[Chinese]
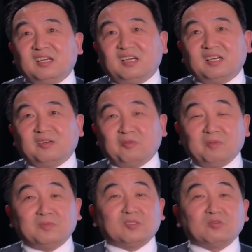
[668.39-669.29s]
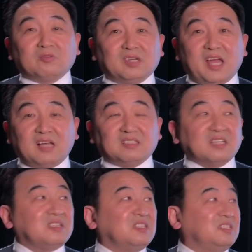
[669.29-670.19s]
呃，我们做过两
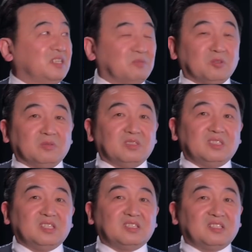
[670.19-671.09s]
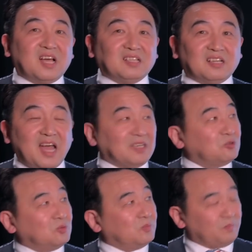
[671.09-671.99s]
三期节目，揭示他的来处，